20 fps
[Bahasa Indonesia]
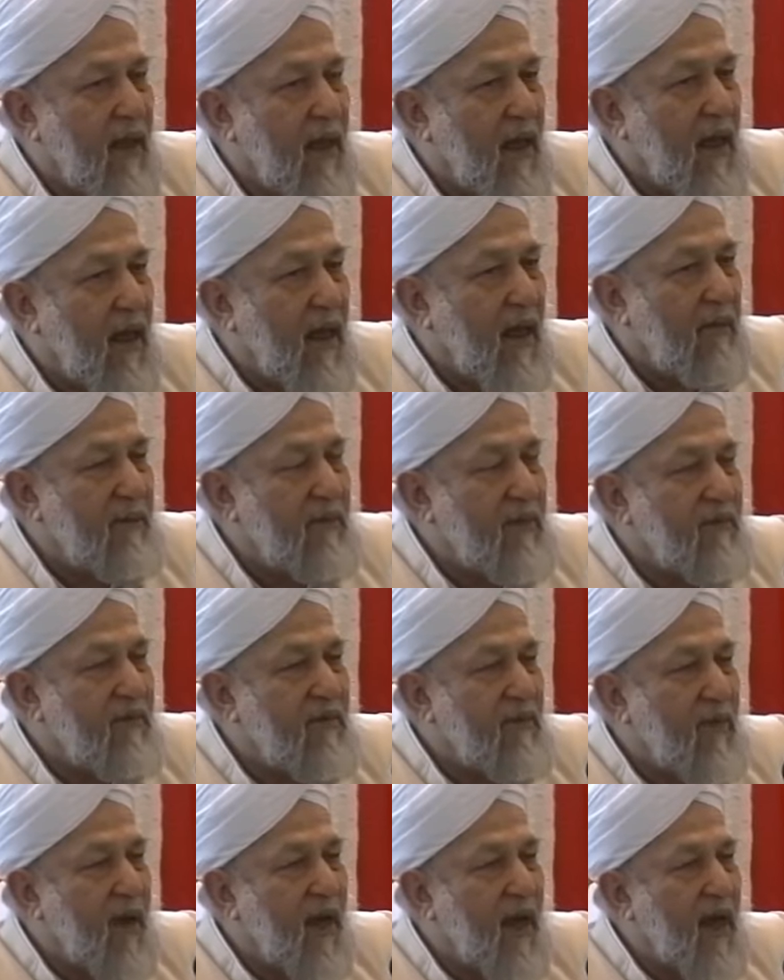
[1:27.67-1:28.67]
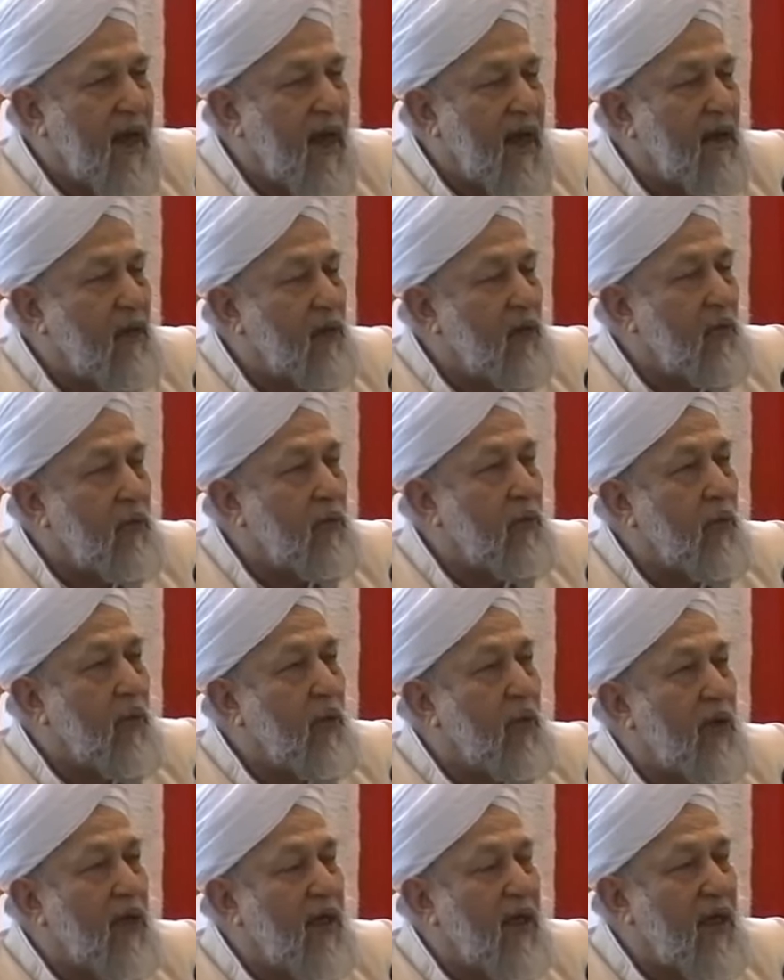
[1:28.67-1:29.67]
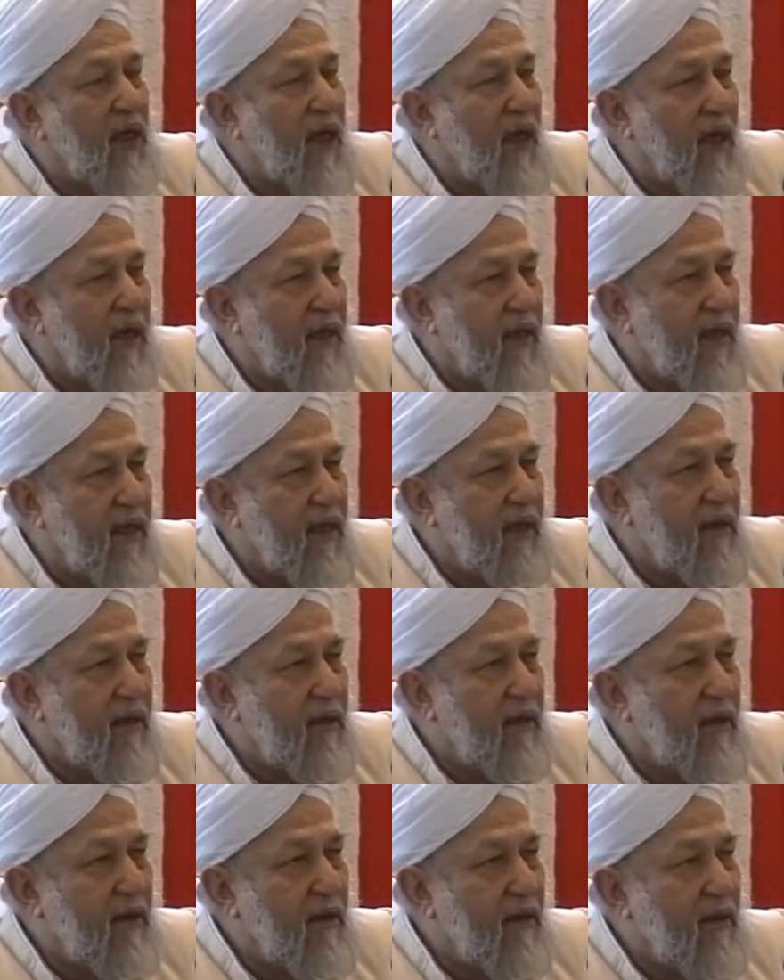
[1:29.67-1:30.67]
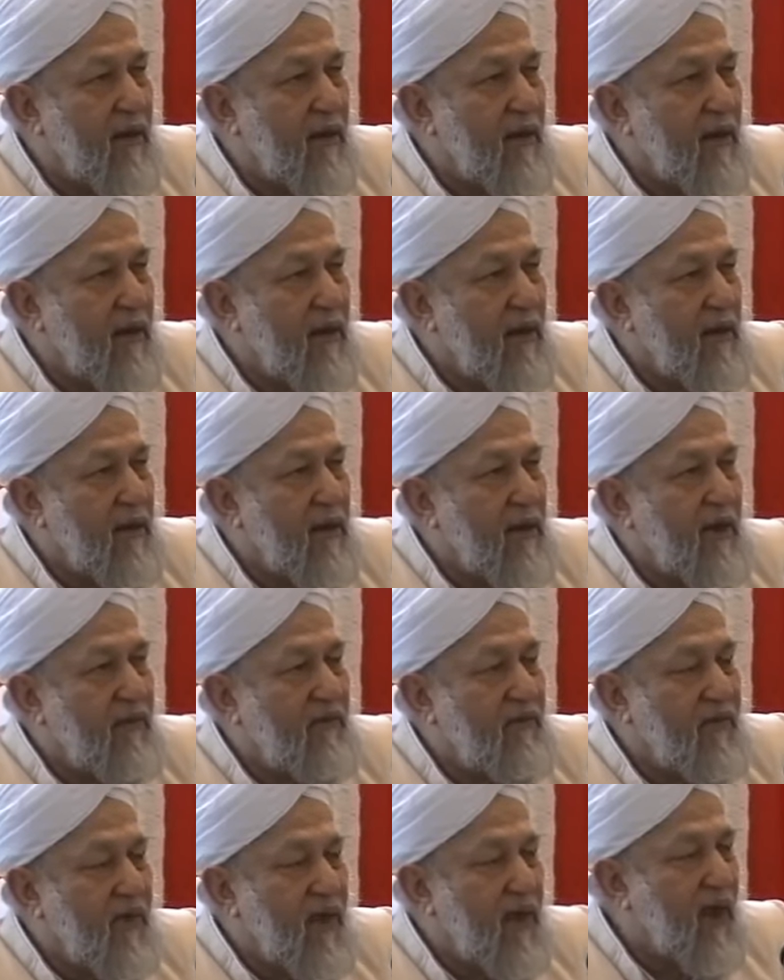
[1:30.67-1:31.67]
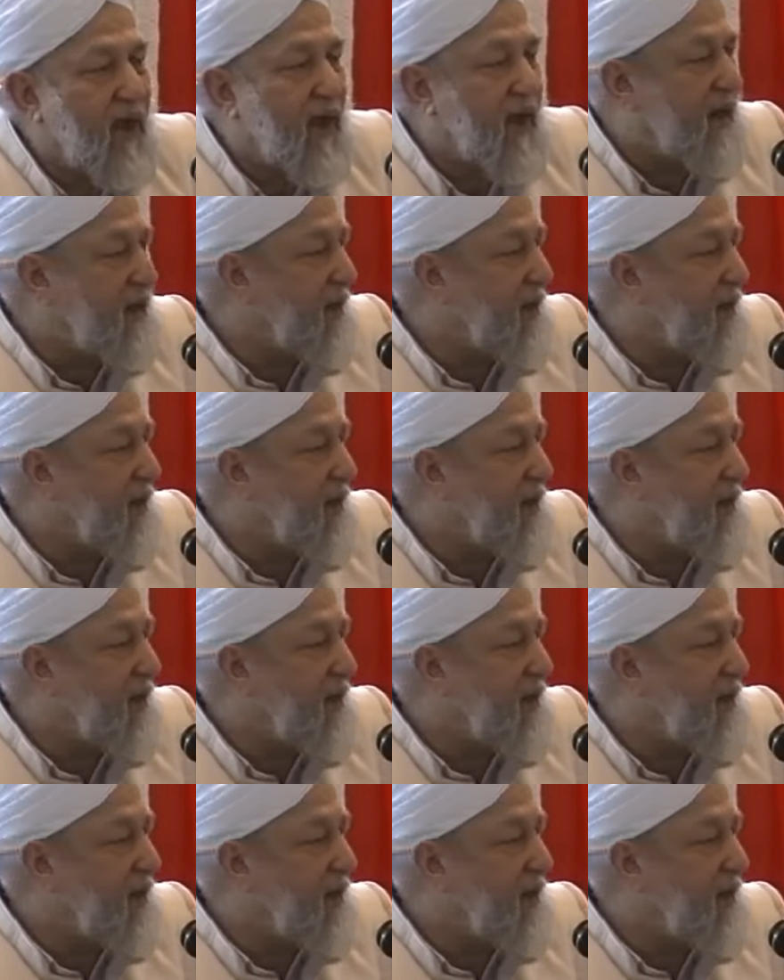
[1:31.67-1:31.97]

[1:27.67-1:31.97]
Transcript: Beliau bersabda, Al-hubbu lillahi, fillahi